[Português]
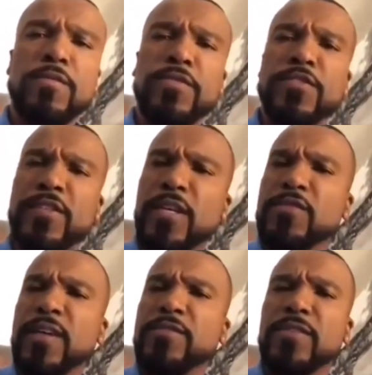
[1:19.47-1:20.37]
é com
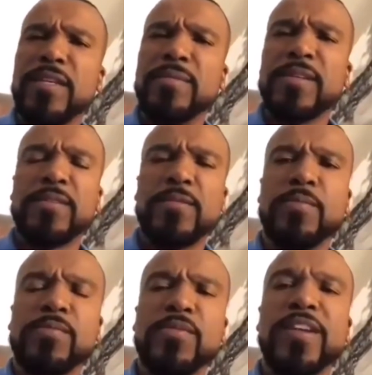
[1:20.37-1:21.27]
você, Gustavo Lima,
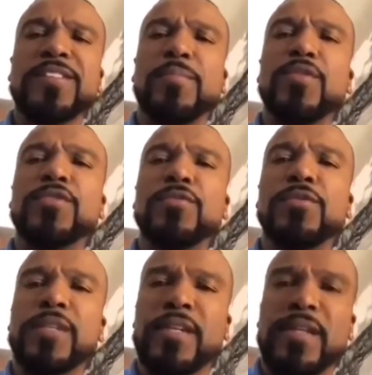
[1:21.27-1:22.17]
por essa
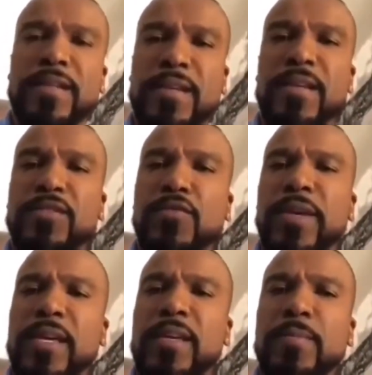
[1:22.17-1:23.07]
postura e a, e a
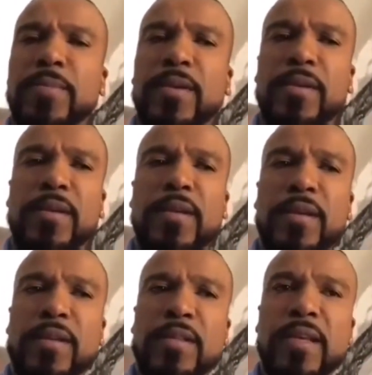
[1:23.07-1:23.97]
sua equipe,
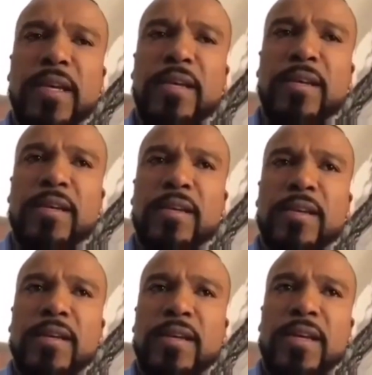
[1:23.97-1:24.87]
né?
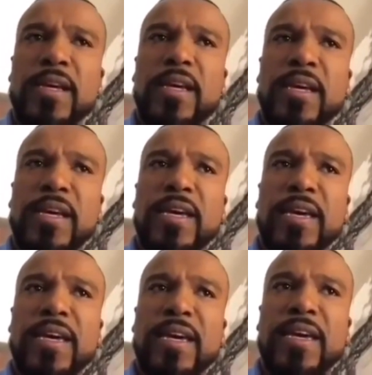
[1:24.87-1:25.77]

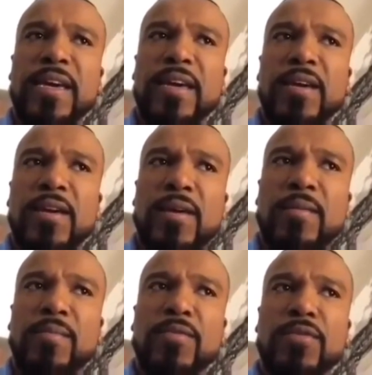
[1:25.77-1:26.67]
É,
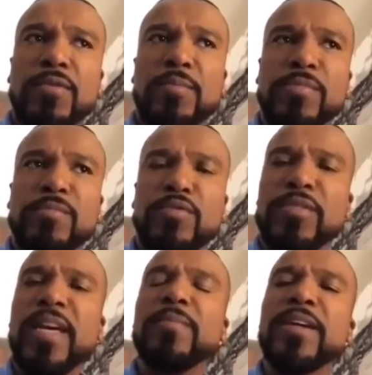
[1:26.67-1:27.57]
por,
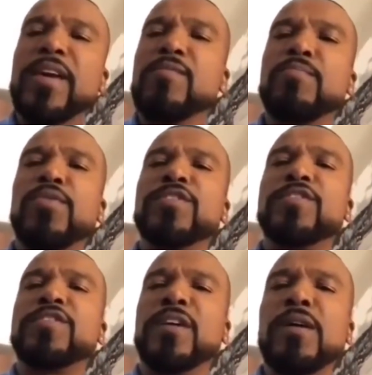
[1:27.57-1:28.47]
por tamanha
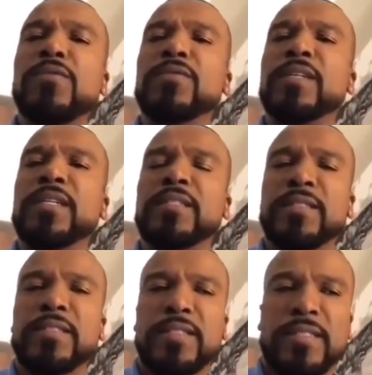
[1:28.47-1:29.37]
imposição, né?
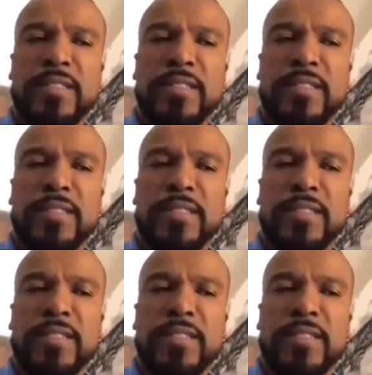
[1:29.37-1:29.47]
